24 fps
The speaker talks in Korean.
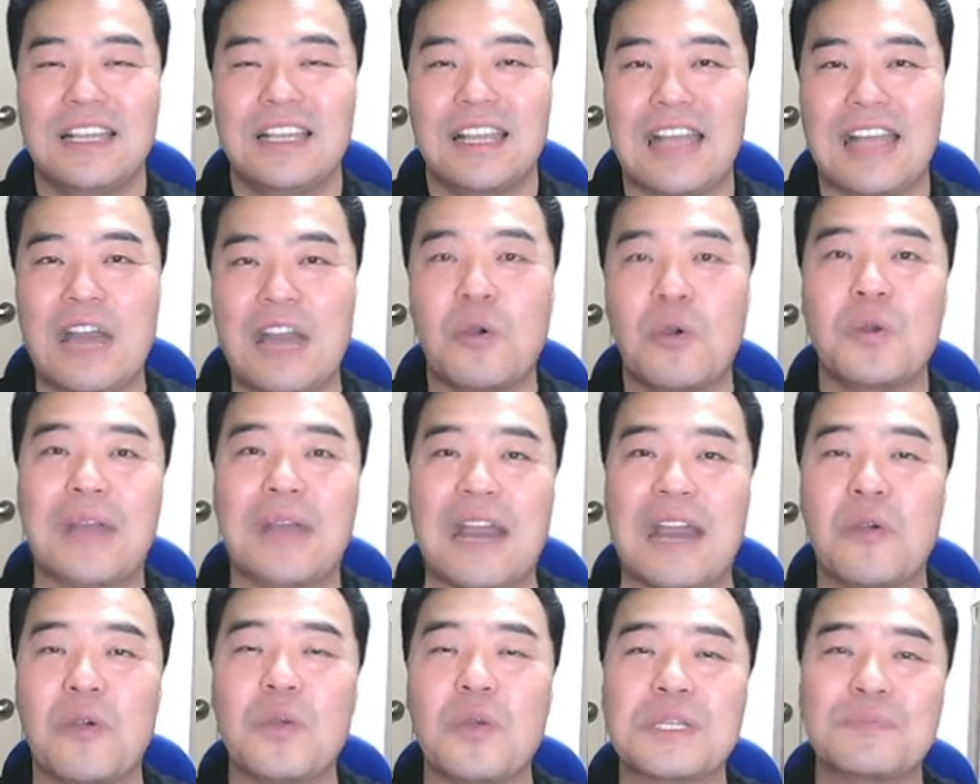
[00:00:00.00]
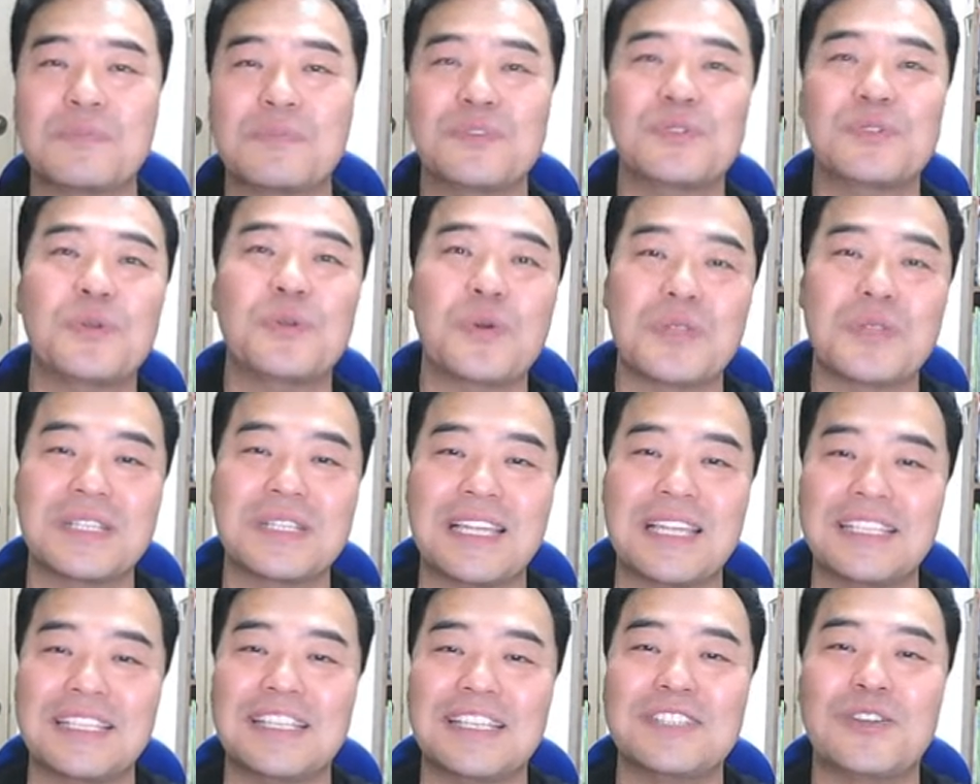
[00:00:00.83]
가고, 가고 싶은 곳을
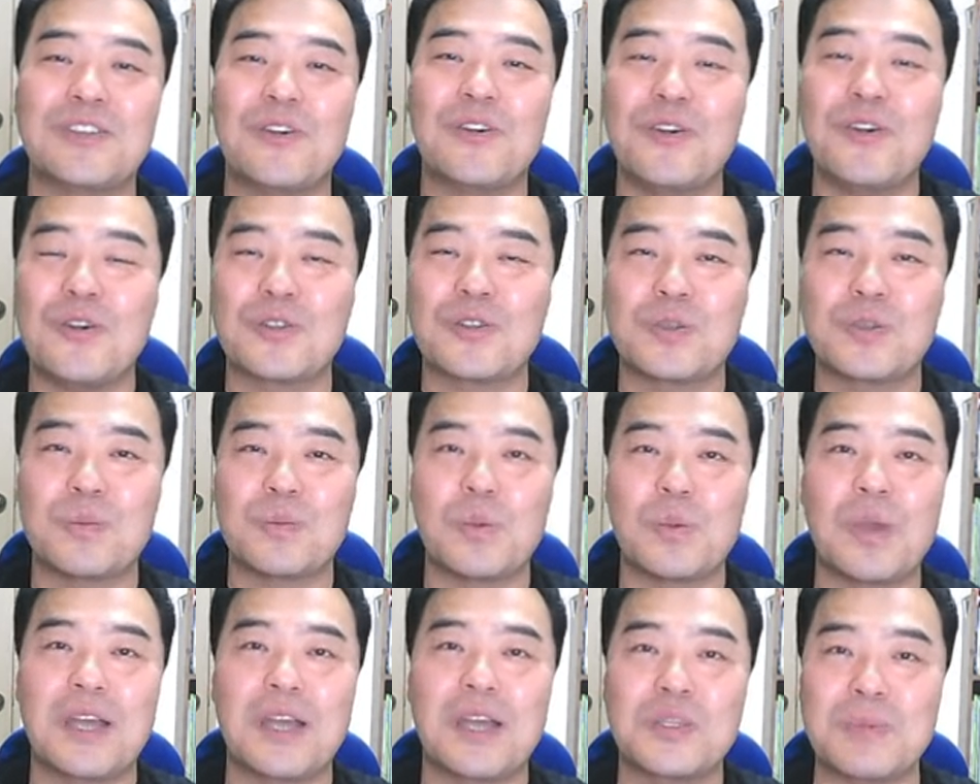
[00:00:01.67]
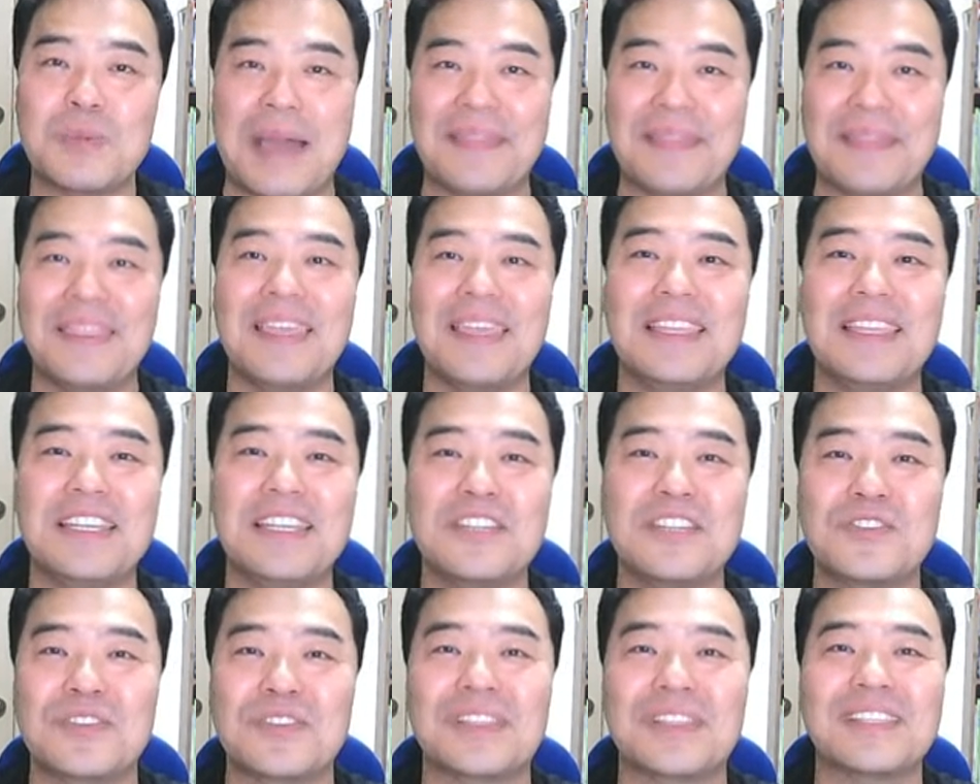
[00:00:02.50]
찾아서 좀 뭔가 좀
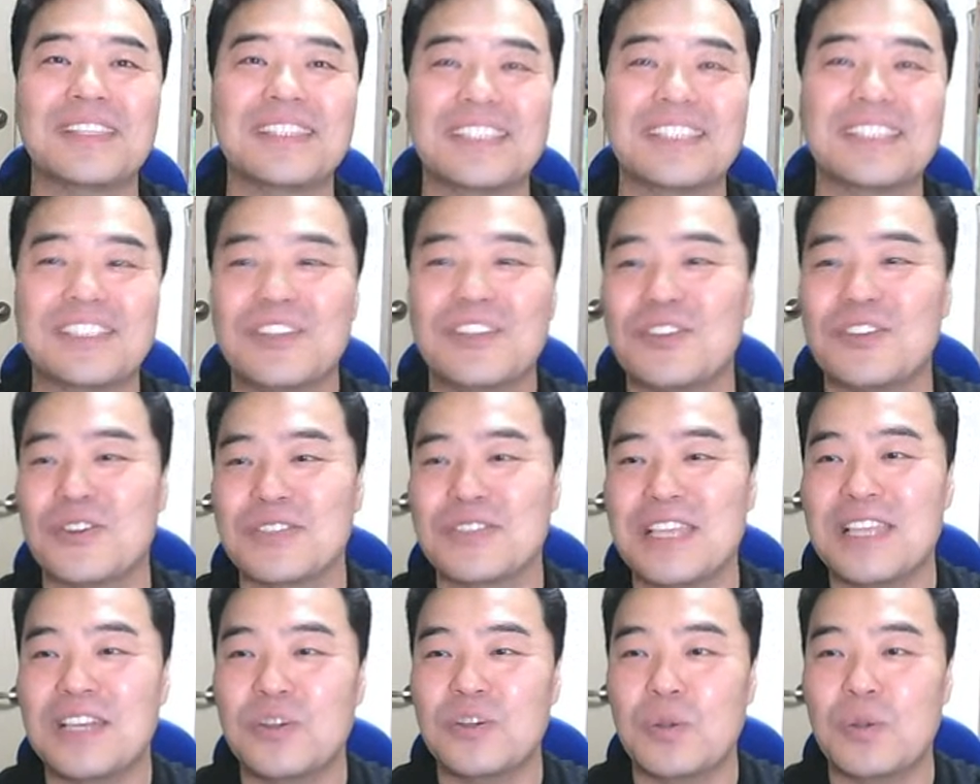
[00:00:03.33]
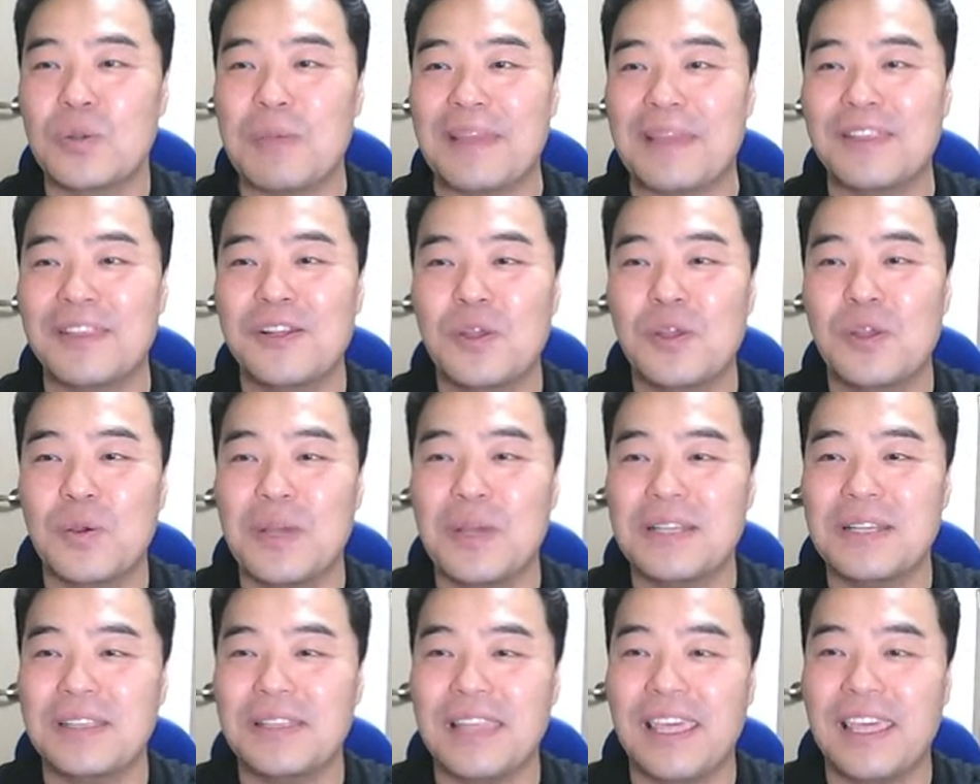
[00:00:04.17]
안내해드릴 수 있는 그런 영상으로 만들려고
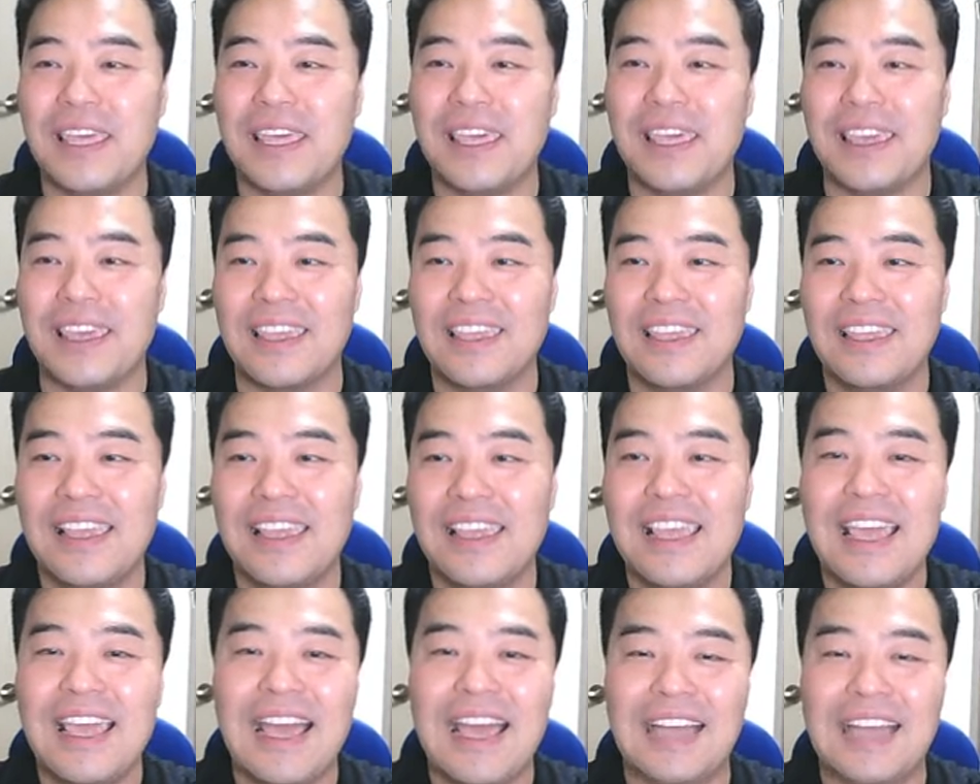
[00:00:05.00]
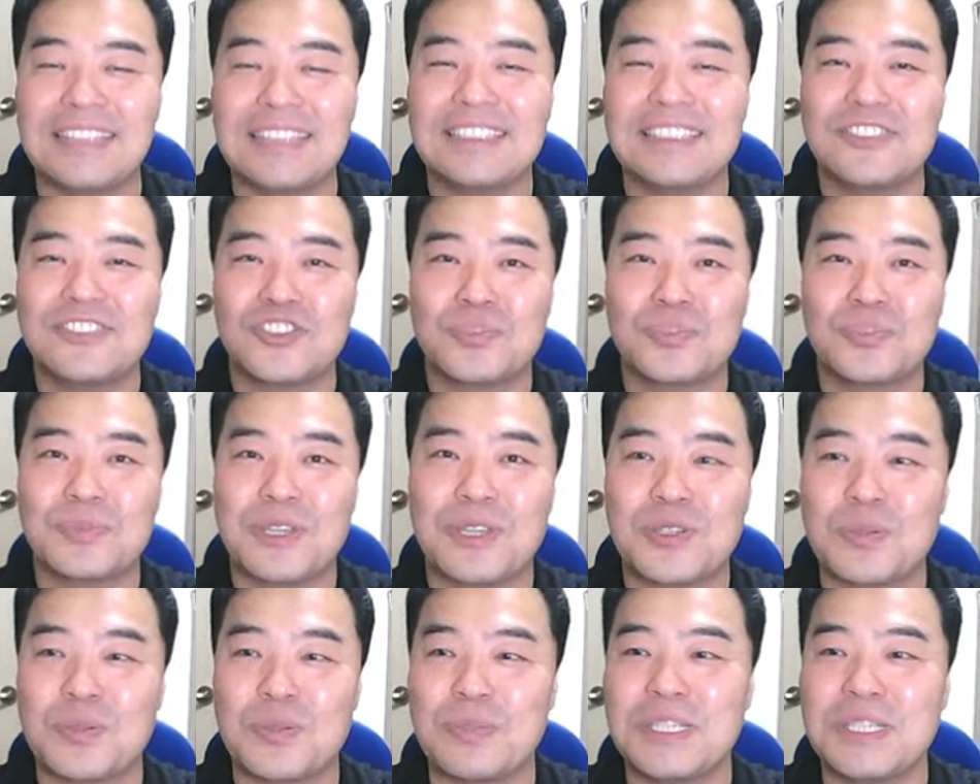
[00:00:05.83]
하는데, 아직은
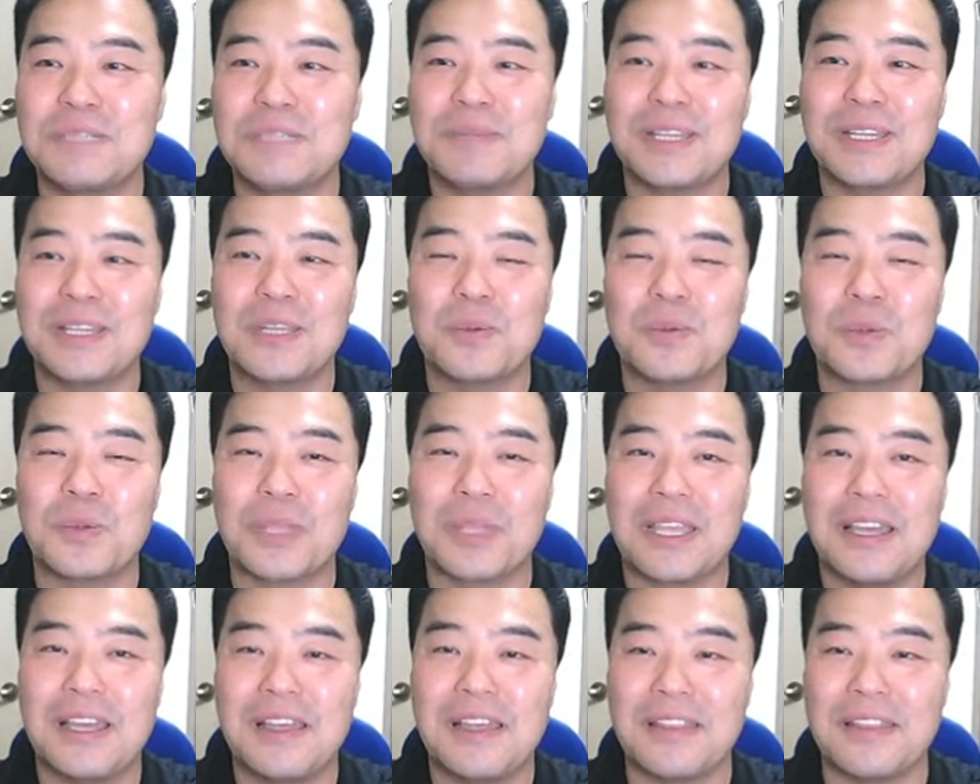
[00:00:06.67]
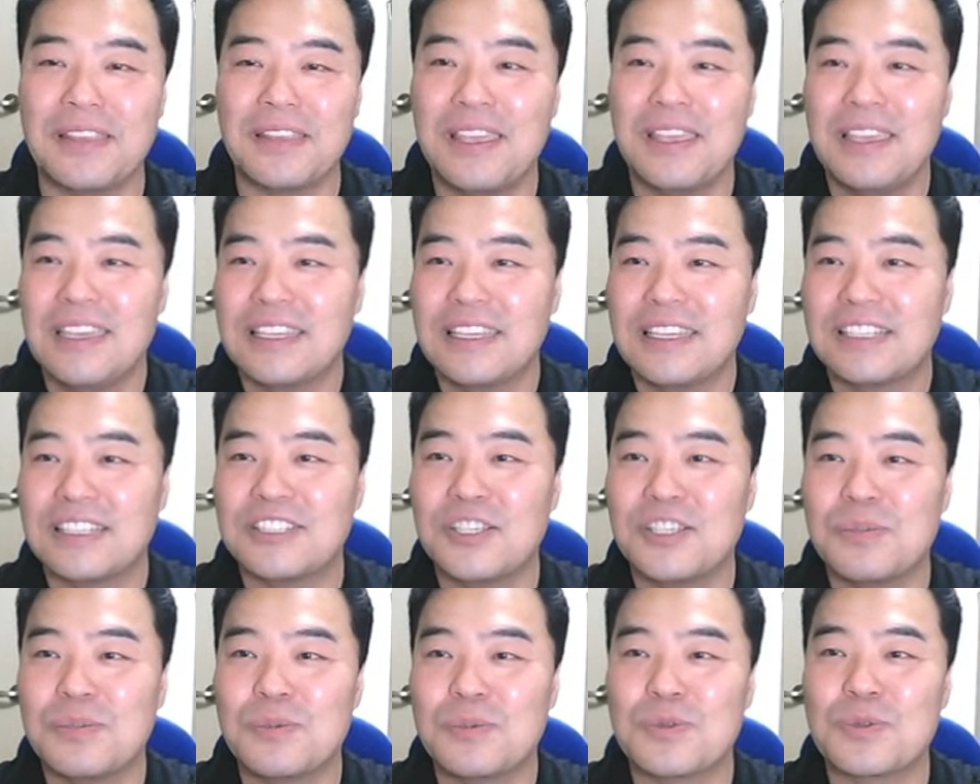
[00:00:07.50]
준비가 좀 미흡하다 보니까 그
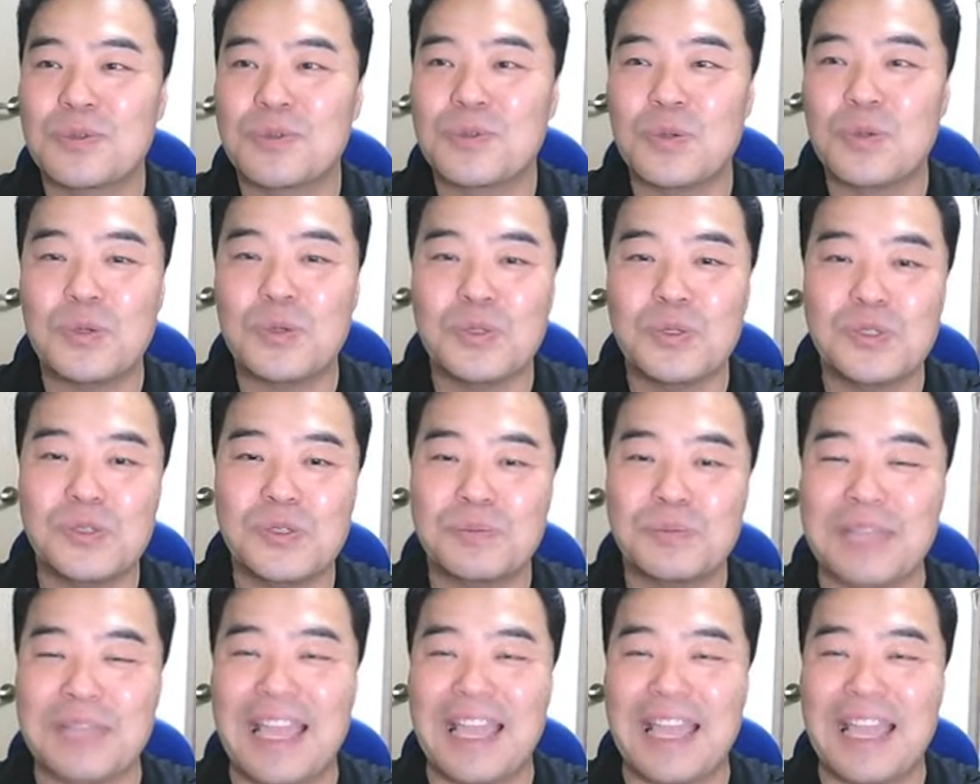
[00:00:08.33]
점은 조금